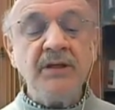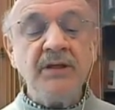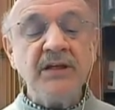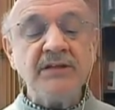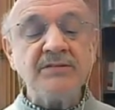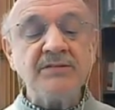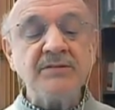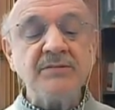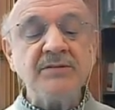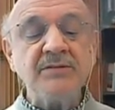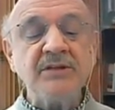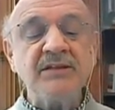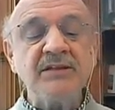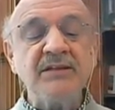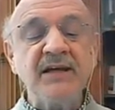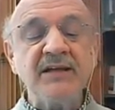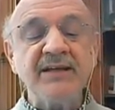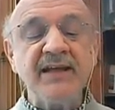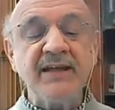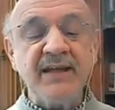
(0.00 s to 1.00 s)
Birleşmiş
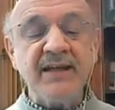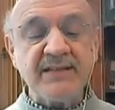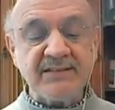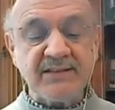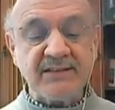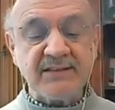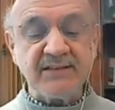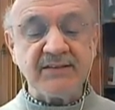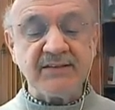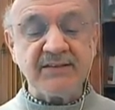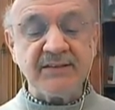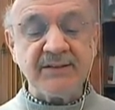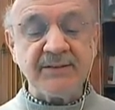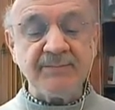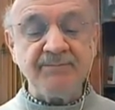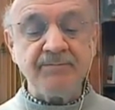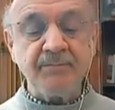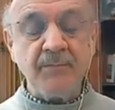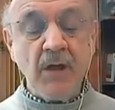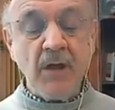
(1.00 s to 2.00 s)
Milletler Genel
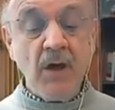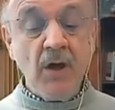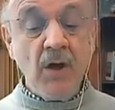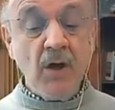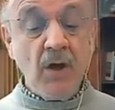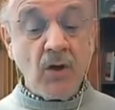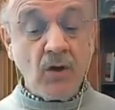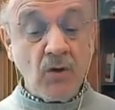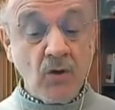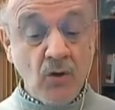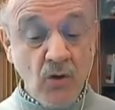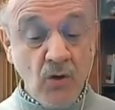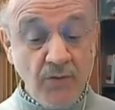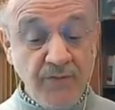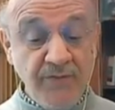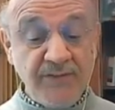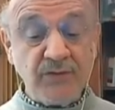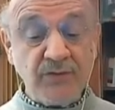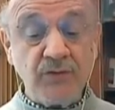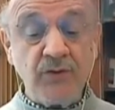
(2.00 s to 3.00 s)
Sekreteri.
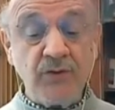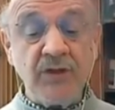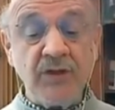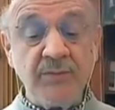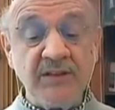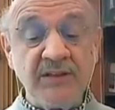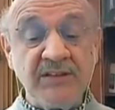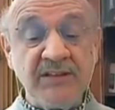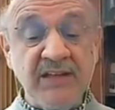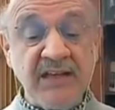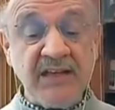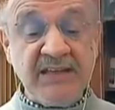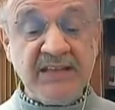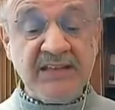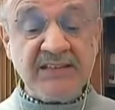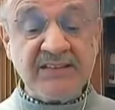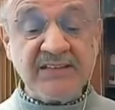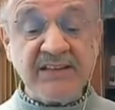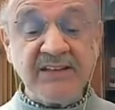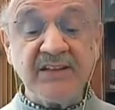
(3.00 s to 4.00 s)
Covid döneminde
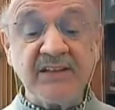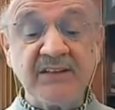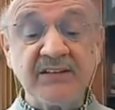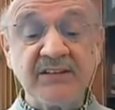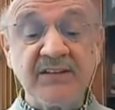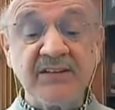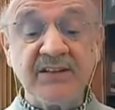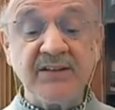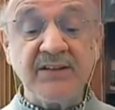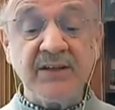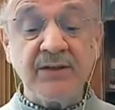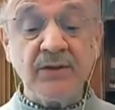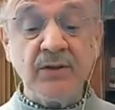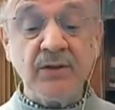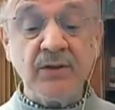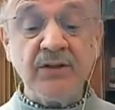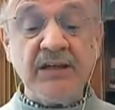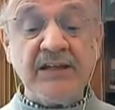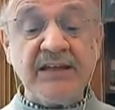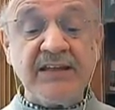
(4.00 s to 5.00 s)
insan haklarına
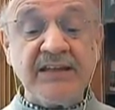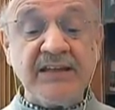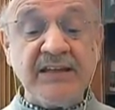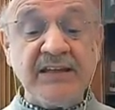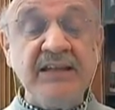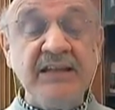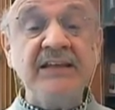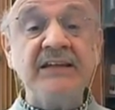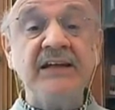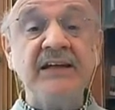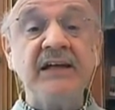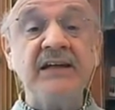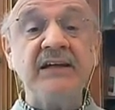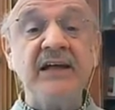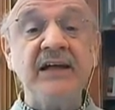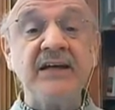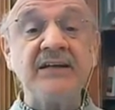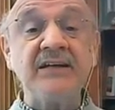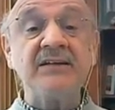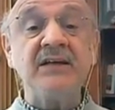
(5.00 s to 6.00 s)
yönelik
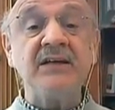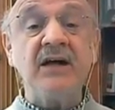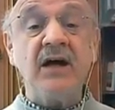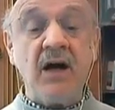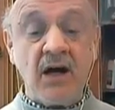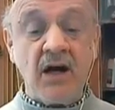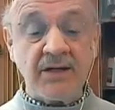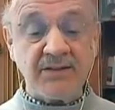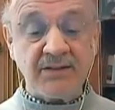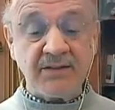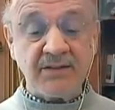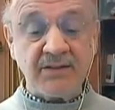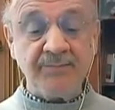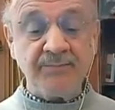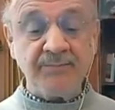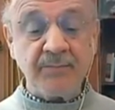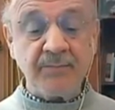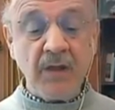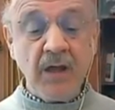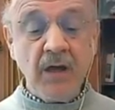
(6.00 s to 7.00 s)
ihlaller
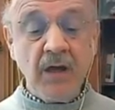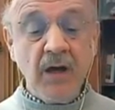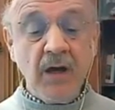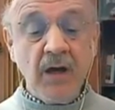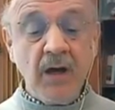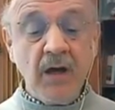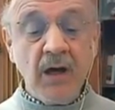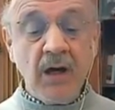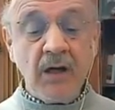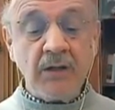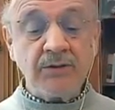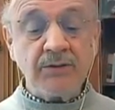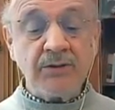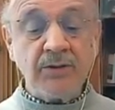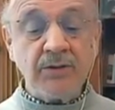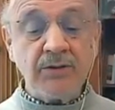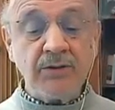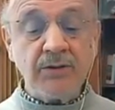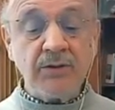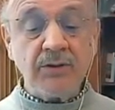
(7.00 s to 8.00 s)
arttı.
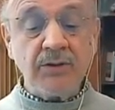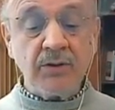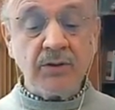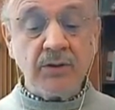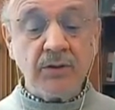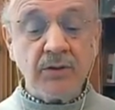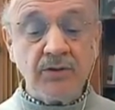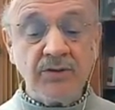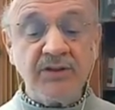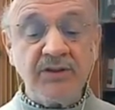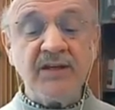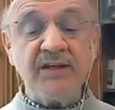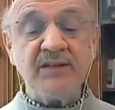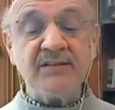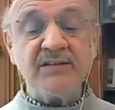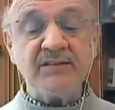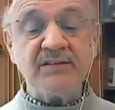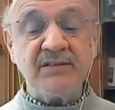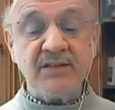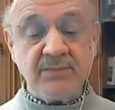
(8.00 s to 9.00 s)
Antonio
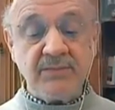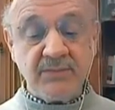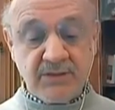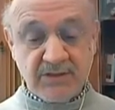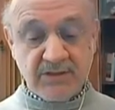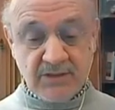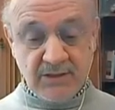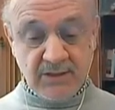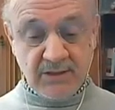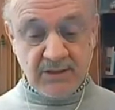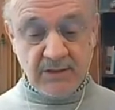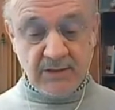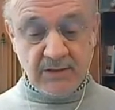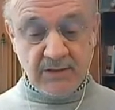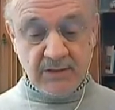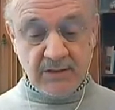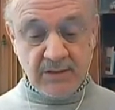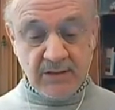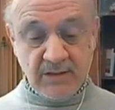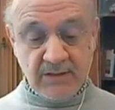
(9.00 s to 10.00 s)
Guterres demiş ki
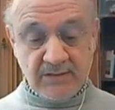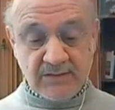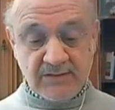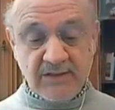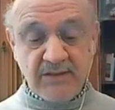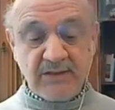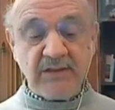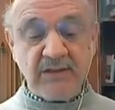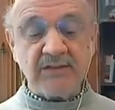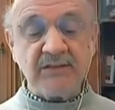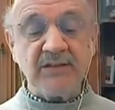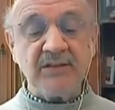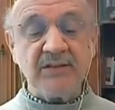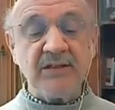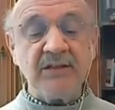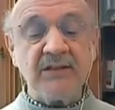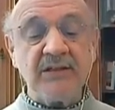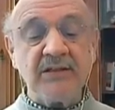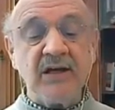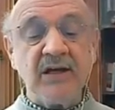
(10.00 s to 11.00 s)
insan
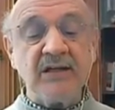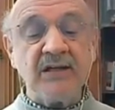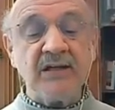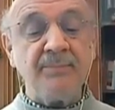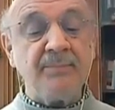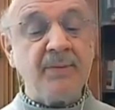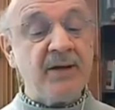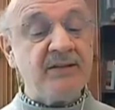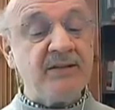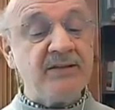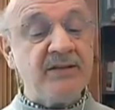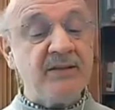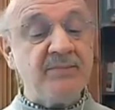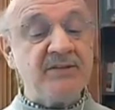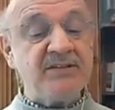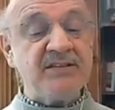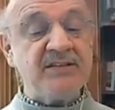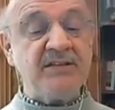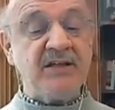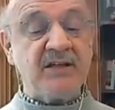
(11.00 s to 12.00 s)
hakları ihlali
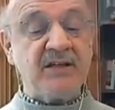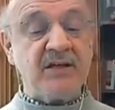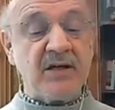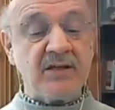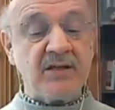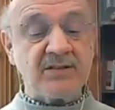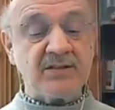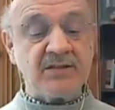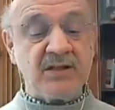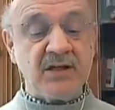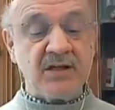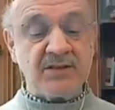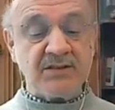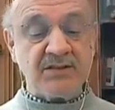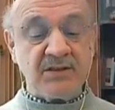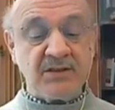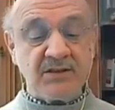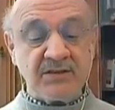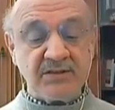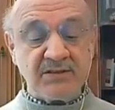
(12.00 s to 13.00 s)
pandemisiyle karşı
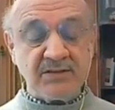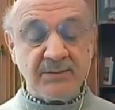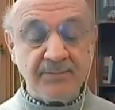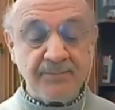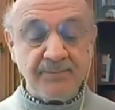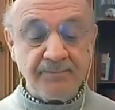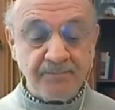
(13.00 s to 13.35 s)
karşıyayız.